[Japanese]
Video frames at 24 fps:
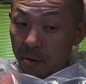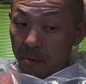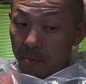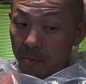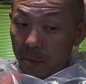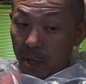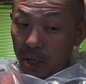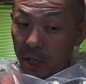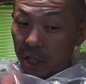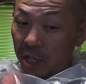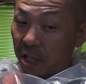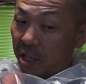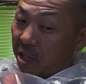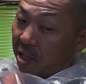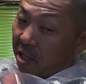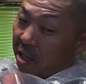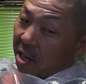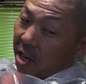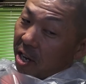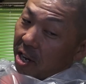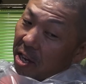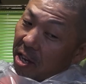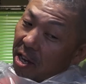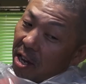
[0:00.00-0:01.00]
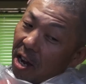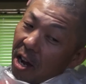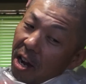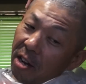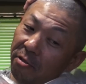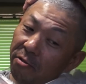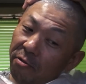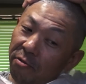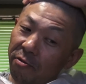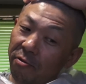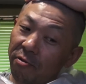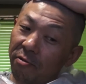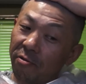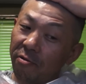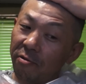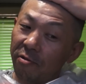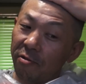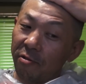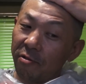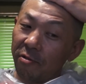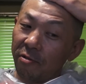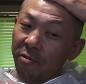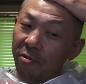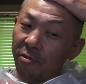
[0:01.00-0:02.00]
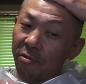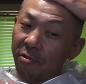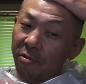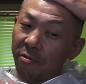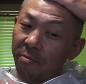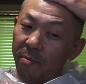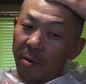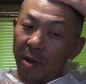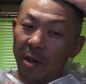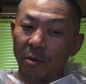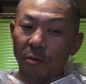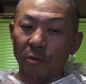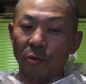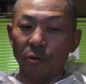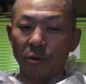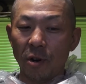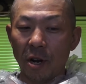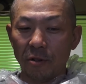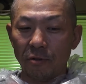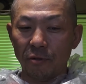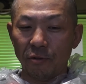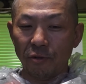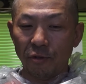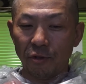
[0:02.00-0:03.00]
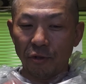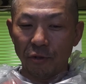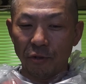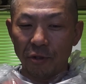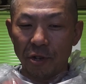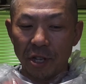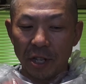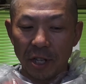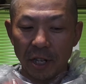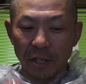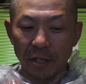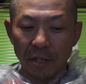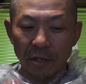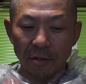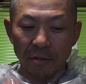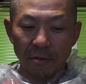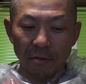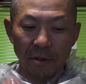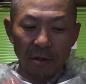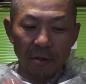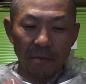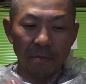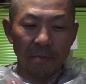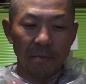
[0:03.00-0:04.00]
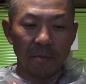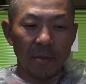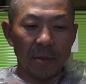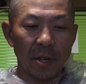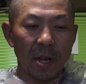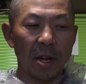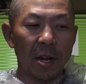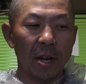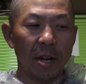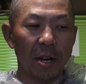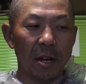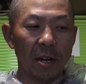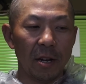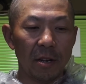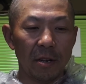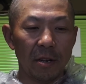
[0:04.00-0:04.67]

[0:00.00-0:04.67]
まあ信頼あるまあ高額商品だったんですよねはい、あ、